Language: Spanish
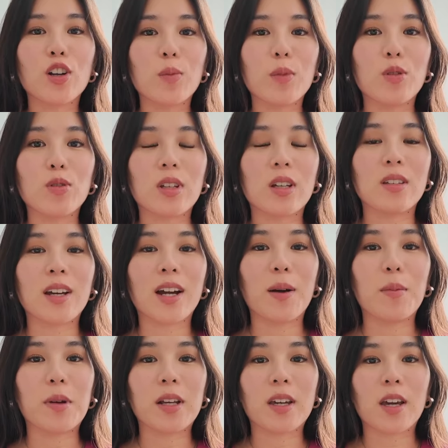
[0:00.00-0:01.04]
que no me gusta de esa
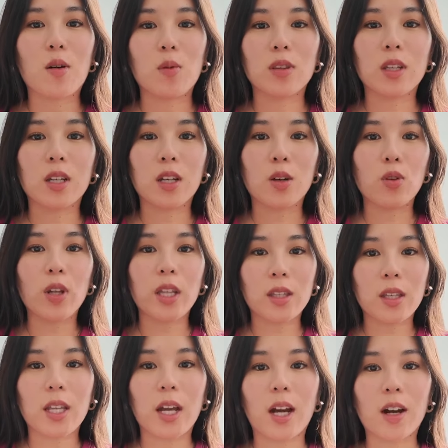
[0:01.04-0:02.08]
cámara, que como tiene un
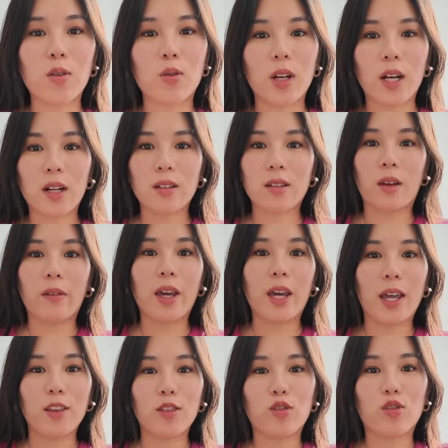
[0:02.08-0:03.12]
lente tan angular, se
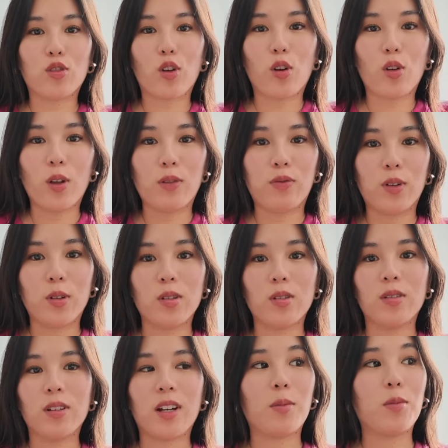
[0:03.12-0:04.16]
ve todo el
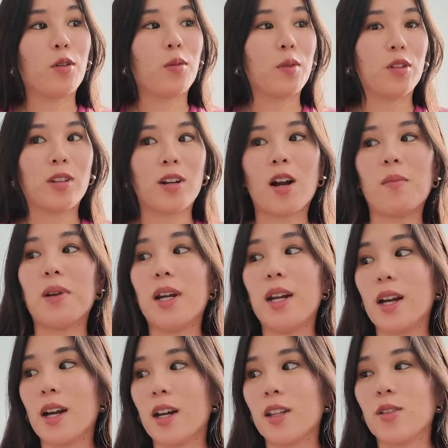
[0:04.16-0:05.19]
fondo. En cambio, con mi otra cámara,
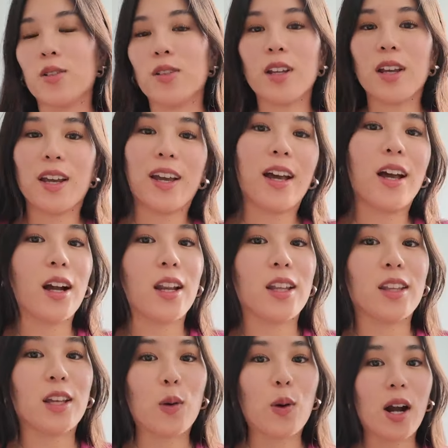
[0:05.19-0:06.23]
la Canon,
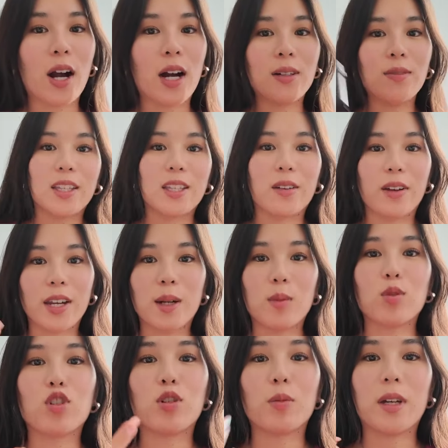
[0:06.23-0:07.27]
que tengo acá, se vería
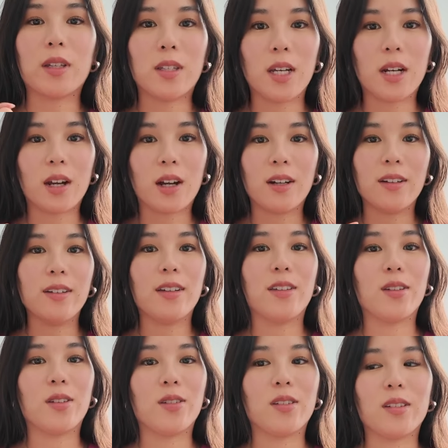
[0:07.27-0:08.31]
mucho más cerca,
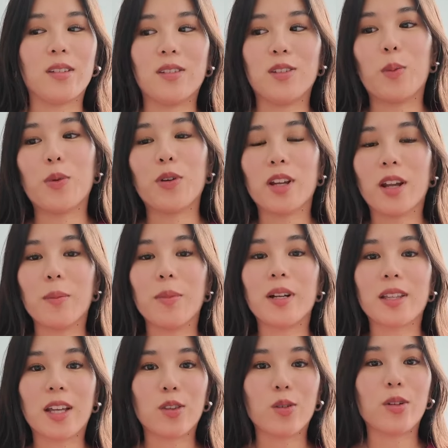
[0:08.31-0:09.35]
entonces no podrían
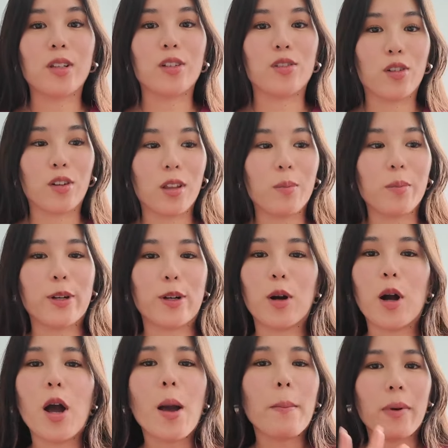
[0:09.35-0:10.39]
ver tanto el desorden,
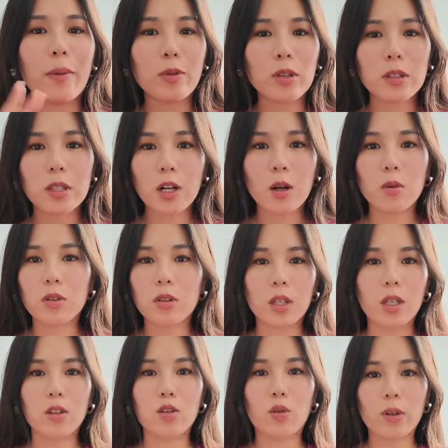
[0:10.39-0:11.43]
pero vamos a hacer como
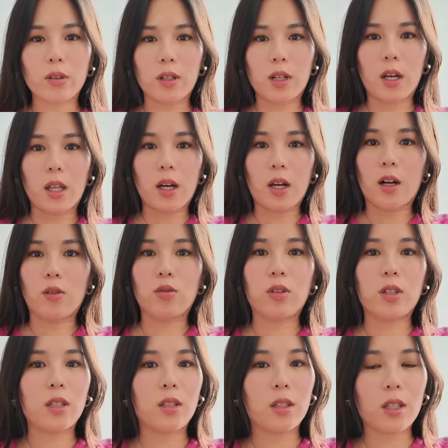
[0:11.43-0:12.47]
si no hubiese nada acá.
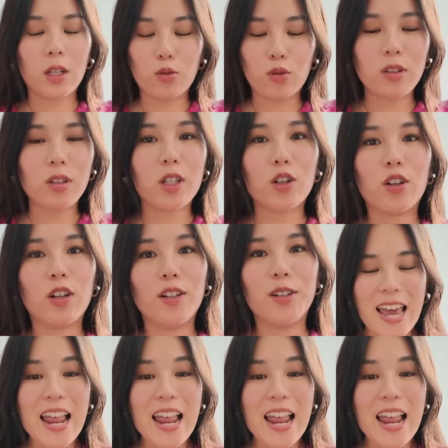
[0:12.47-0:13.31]
Ustedes, ustedes ignórenlo.